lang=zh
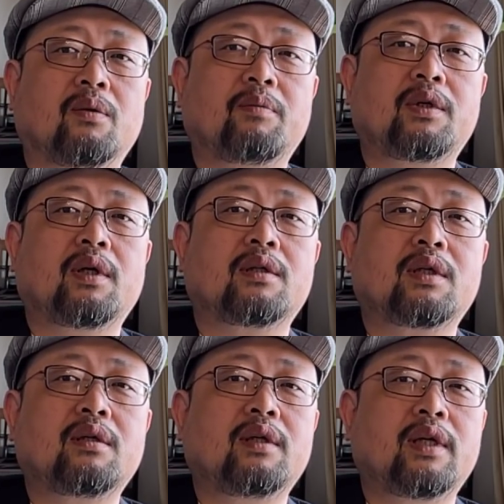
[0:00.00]
我不知道
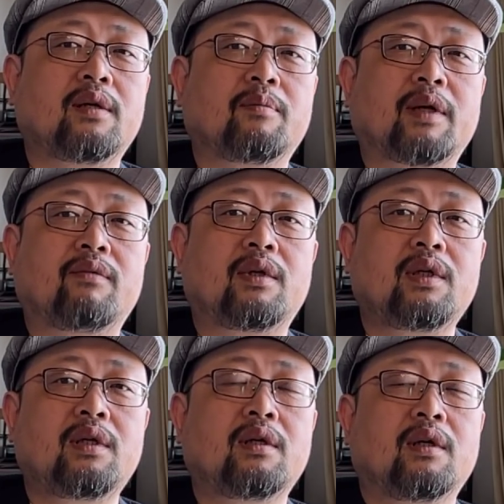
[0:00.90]
剩下那个百分之
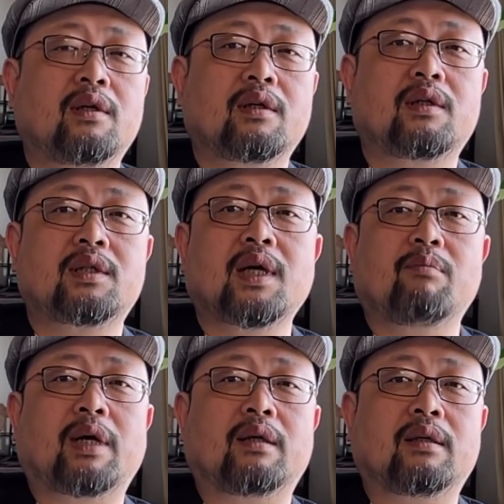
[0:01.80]
一是干
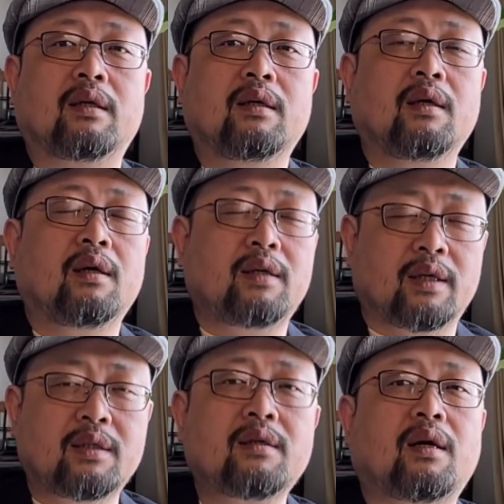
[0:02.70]
嘛去了。也
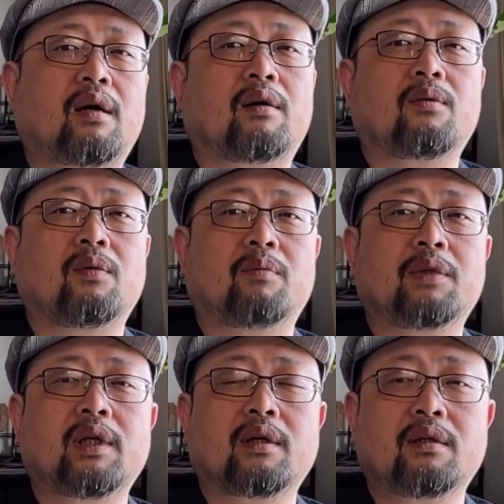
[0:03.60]
幸好我们
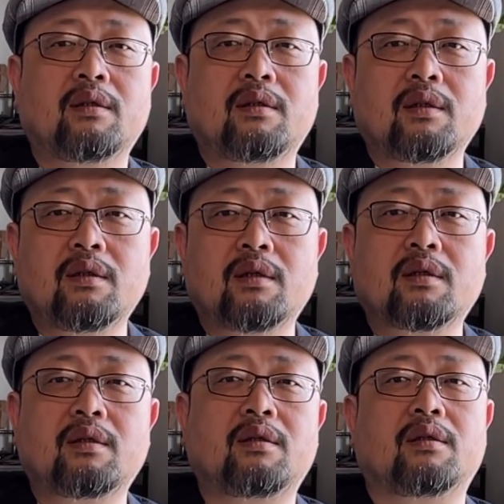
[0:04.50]
这个真的
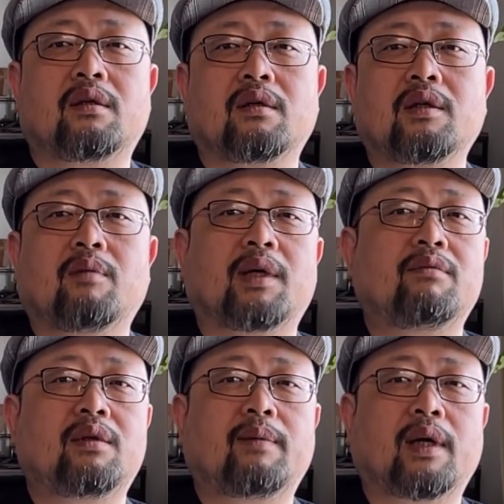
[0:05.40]
是只能到百
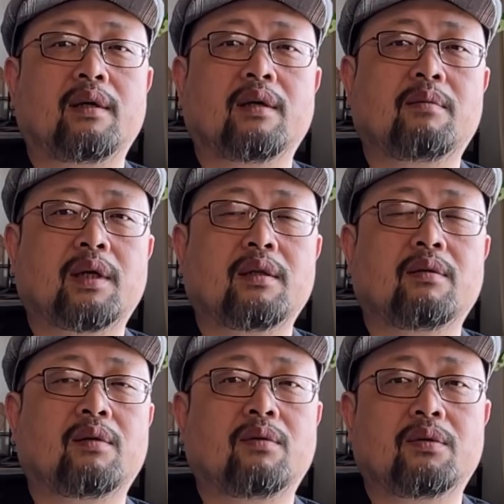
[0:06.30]
分之百，要不然的
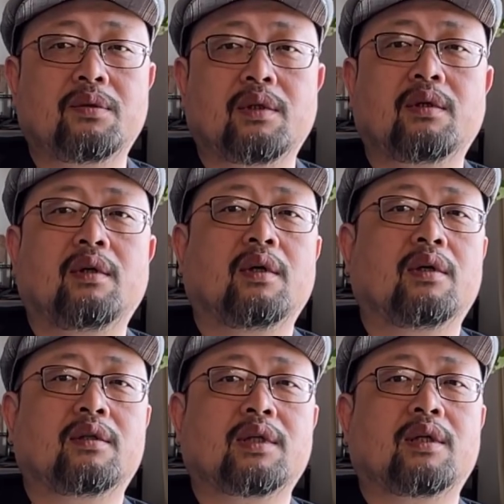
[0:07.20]
话，我觉得
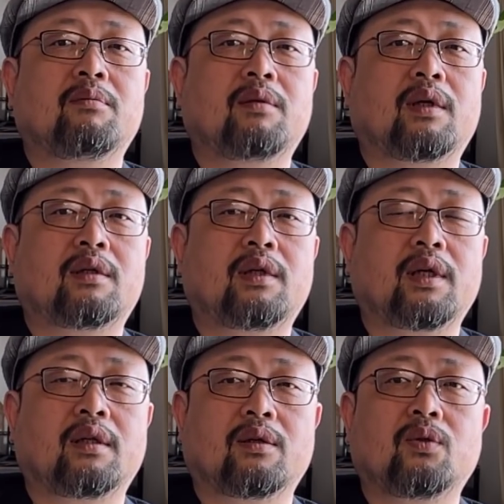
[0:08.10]
萨达姆老师那
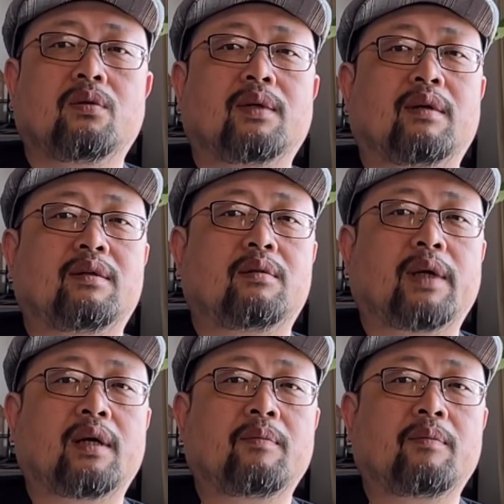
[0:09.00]
个能突破百分之百。